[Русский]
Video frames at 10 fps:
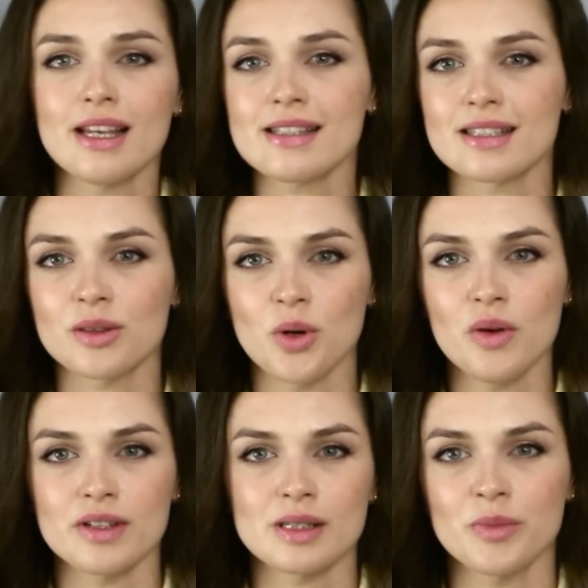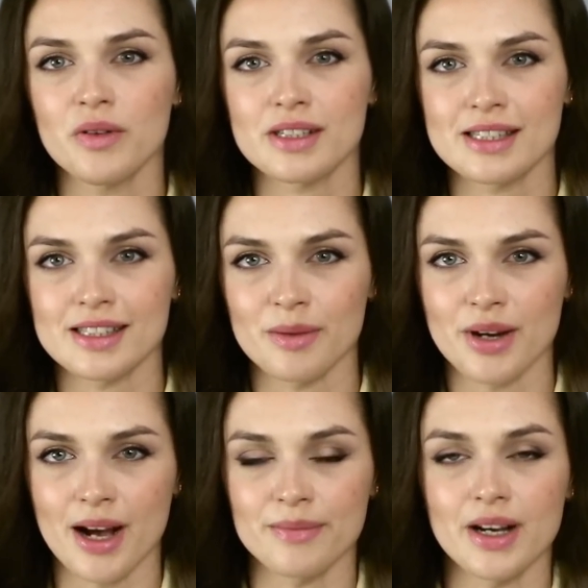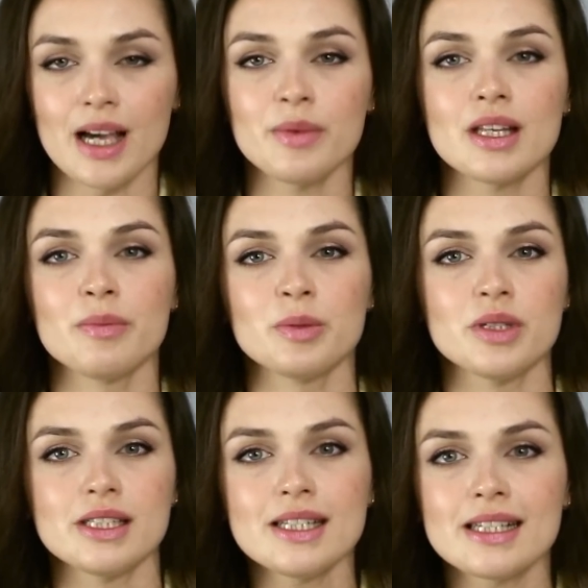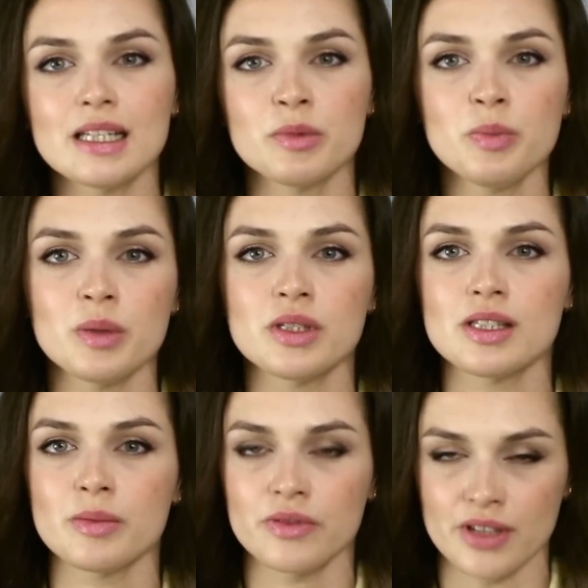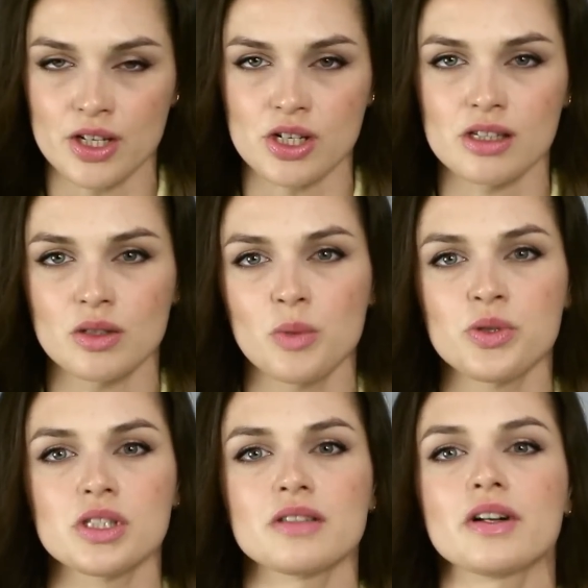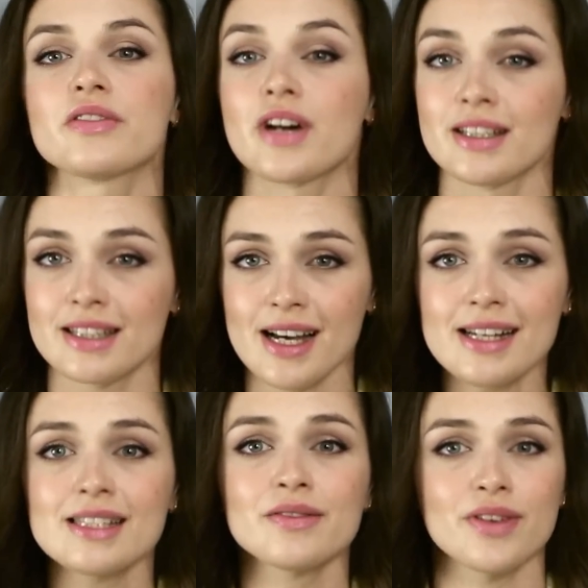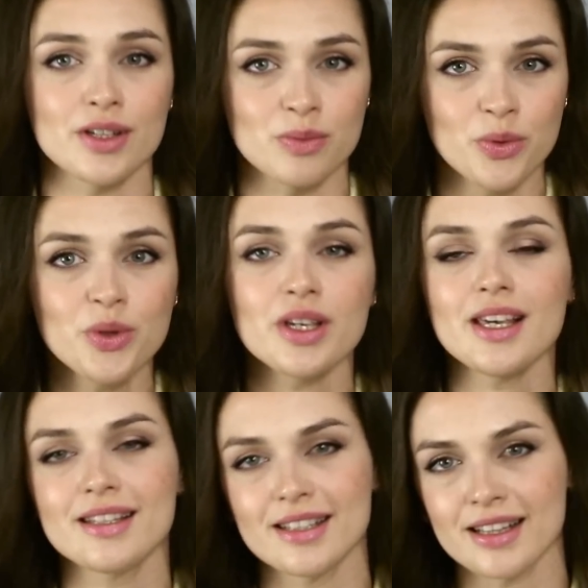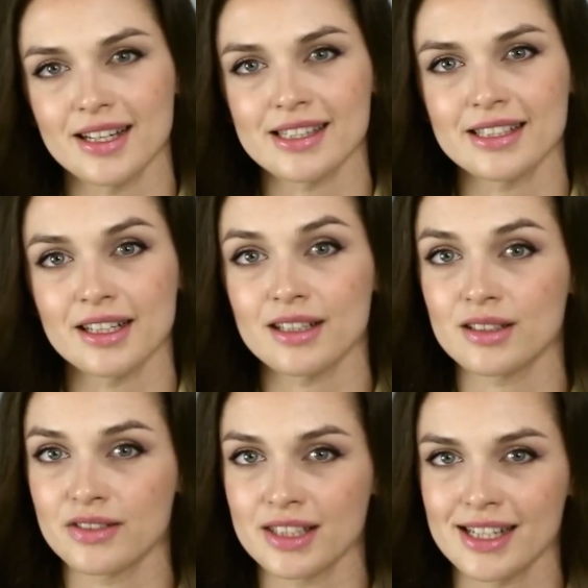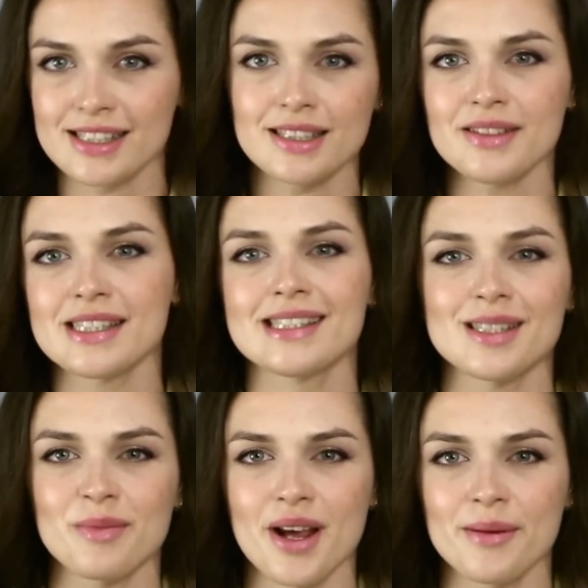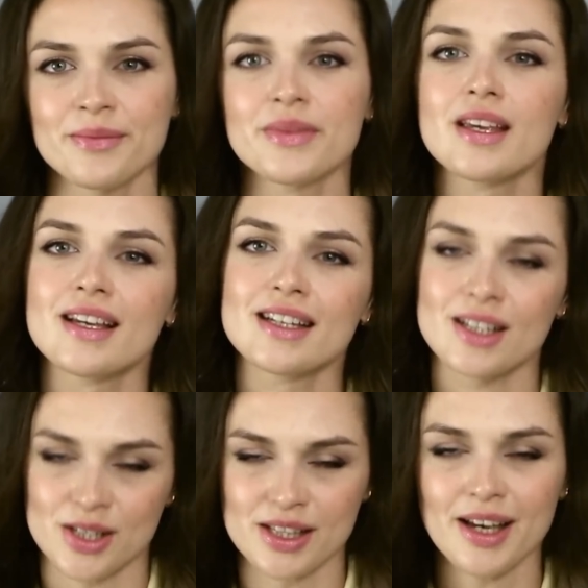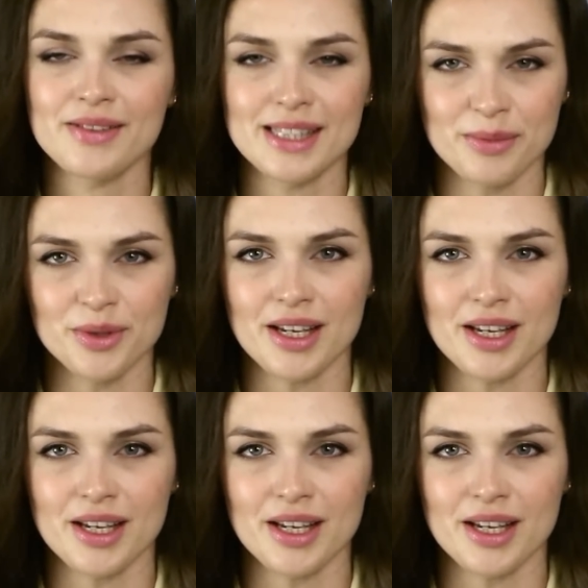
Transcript: длиться до 8 сентября, а имена победителей мы поместим в наших сообществах ВКонтакте, Facebook и Одноклассниках 12 сентября. Желаю всем